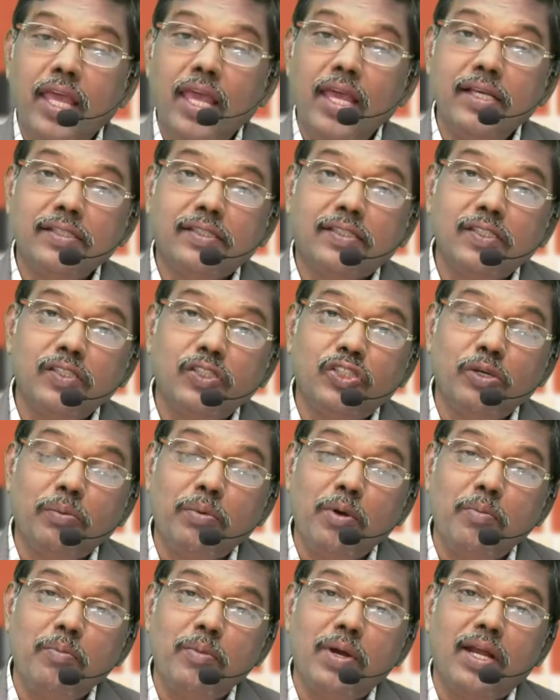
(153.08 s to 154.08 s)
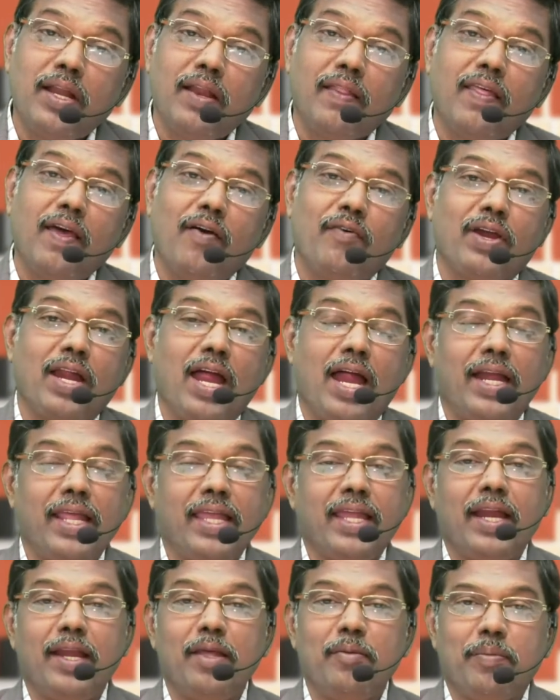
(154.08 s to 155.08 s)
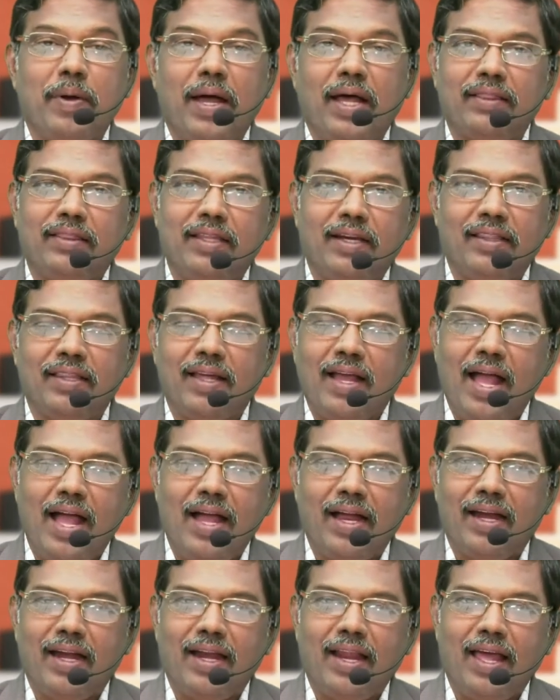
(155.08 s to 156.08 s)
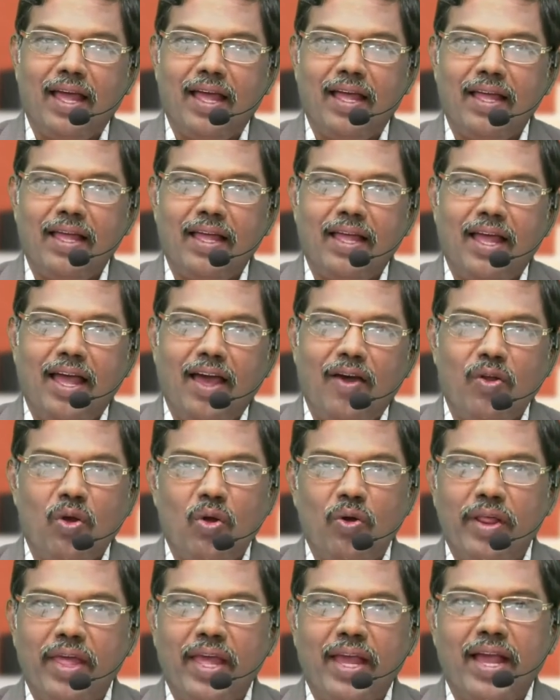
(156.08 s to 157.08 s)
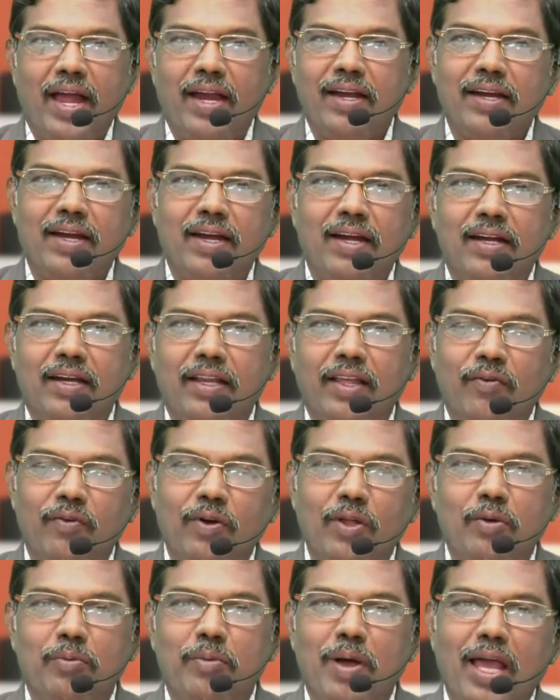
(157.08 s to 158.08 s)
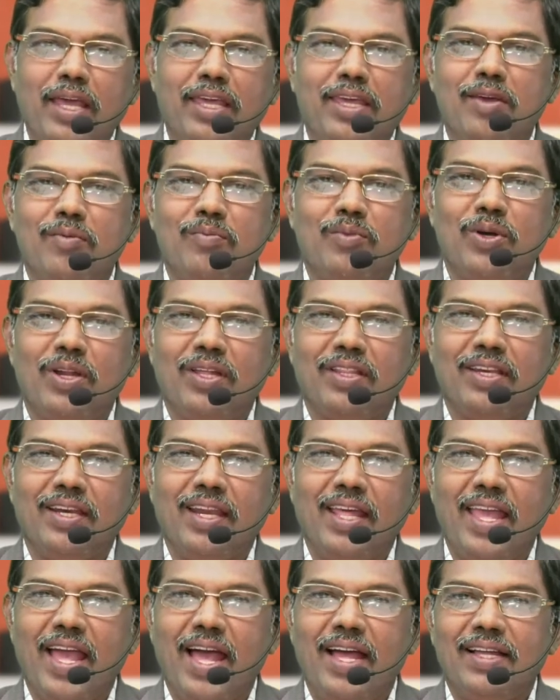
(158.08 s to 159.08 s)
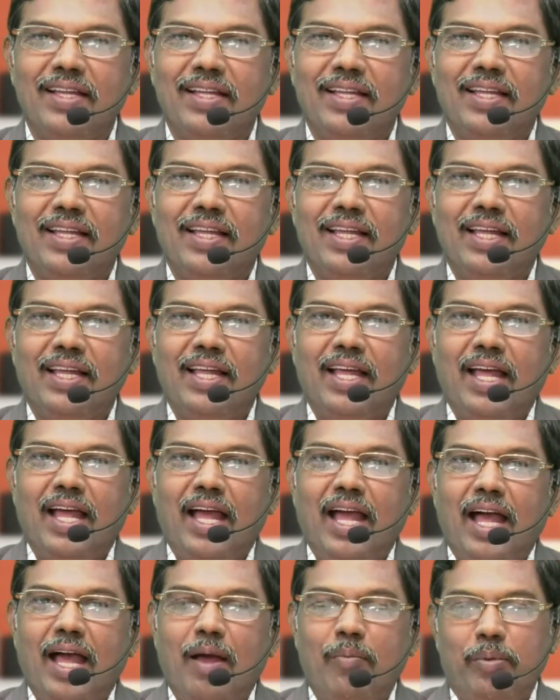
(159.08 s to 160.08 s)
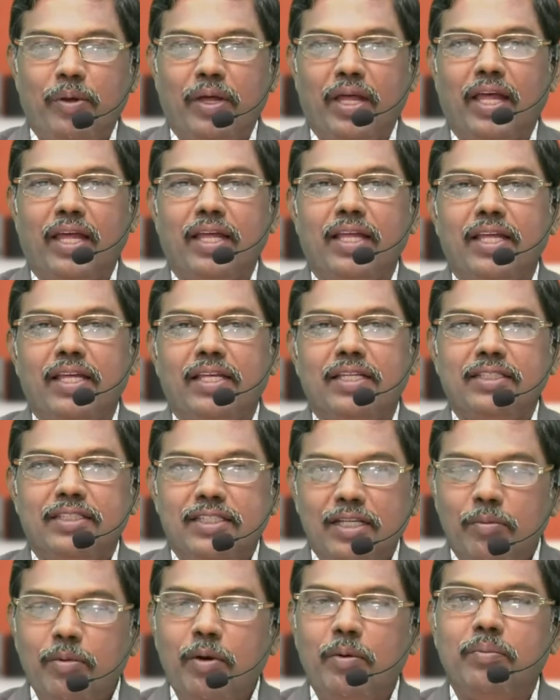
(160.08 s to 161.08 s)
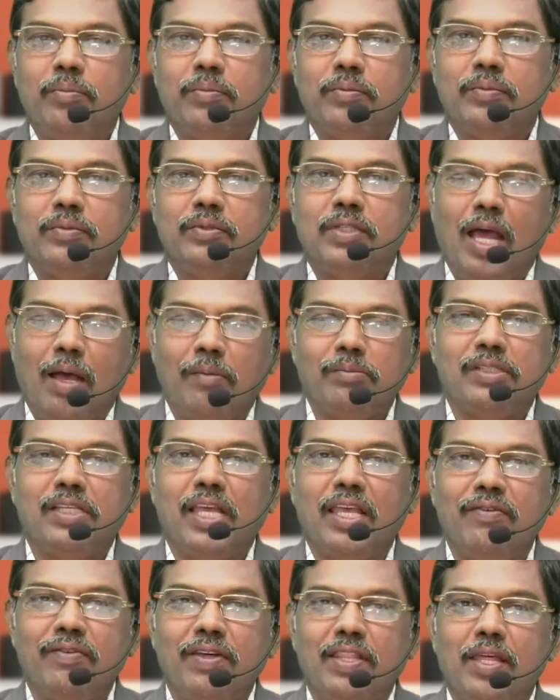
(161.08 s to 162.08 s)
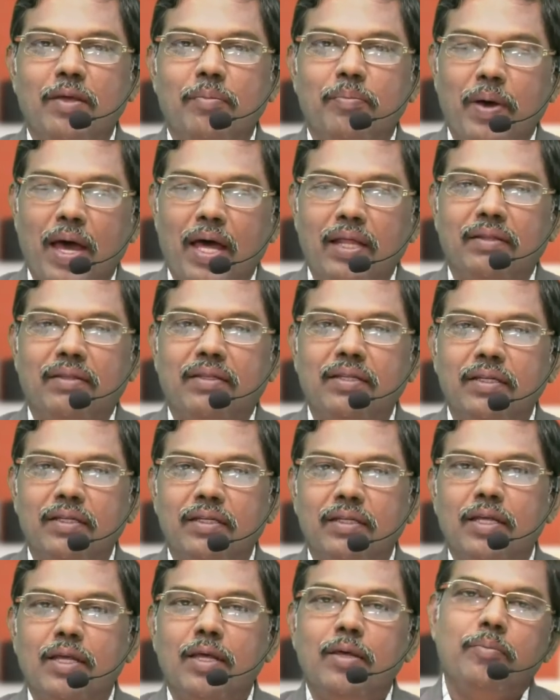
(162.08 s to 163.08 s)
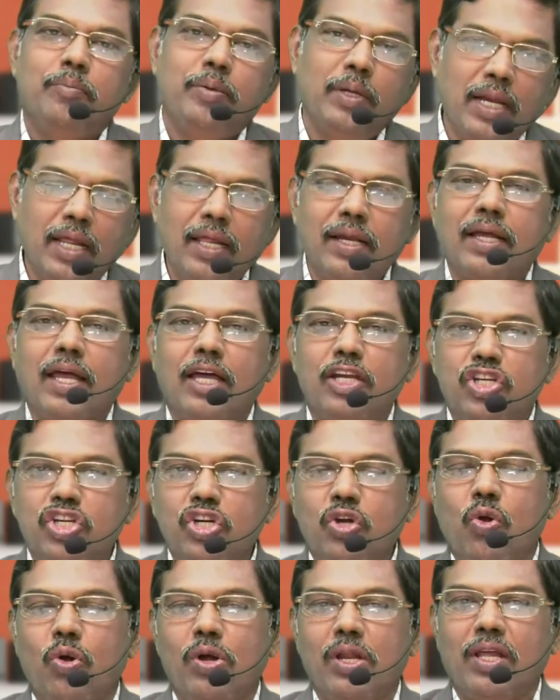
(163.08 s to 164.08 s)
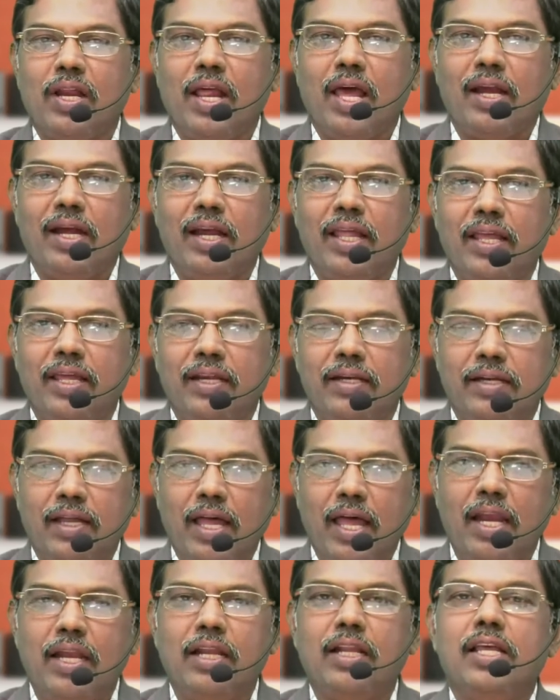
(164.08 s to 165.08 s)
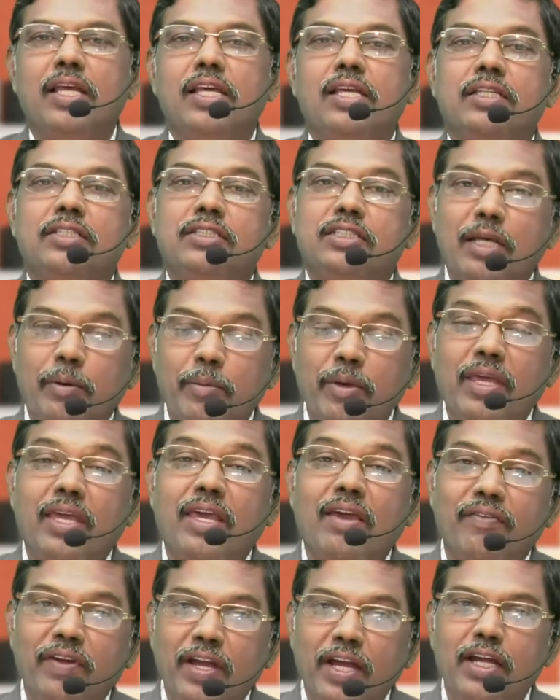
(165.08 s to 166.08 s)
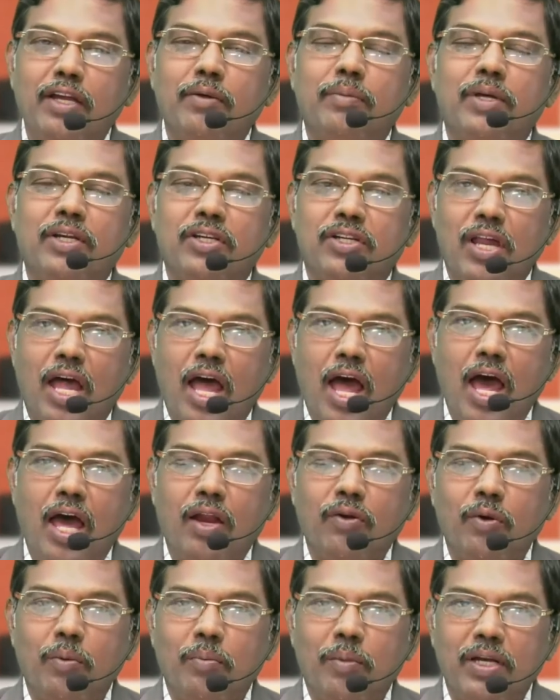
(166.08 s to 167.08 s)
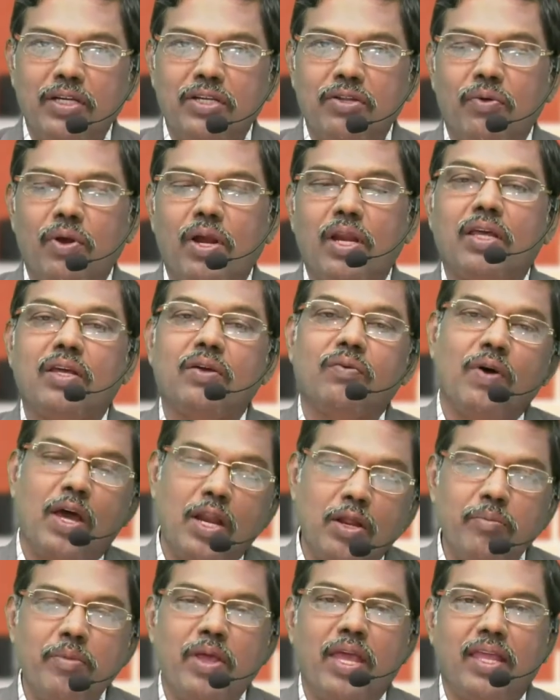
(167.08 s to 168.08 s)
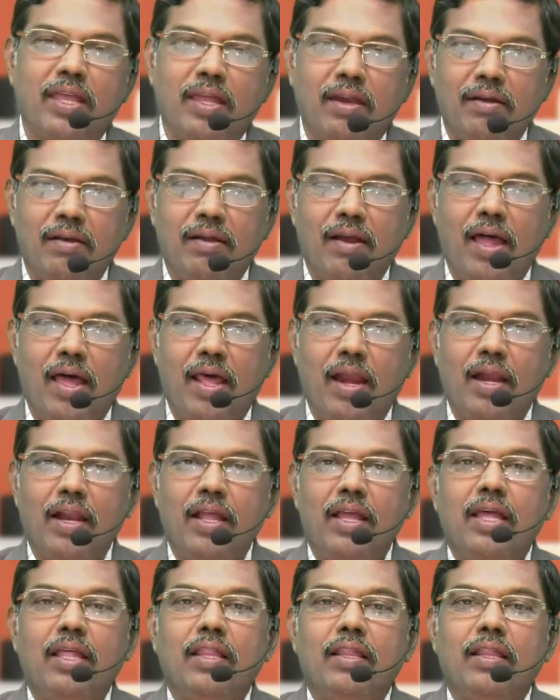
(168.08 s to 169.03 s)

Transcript: இயேசு ஜபம் பண்றத அவர்கள் அடிக்கடி பார்த்திருக்காங்கன்னா அவர்களுடைய கண்கள் எவ்வளவு பாக்கியம் உள்ளது இல்லையா அப்ப ஜபம் நாம் செய்வதை பார்த்து பிறர் கற்றுக்கொள்கிறார்களே என்றால் ஜபிக்க வேண்டுமென்ற ஆர்வம் மற்றவர்களுக்கு வருமே என்றால்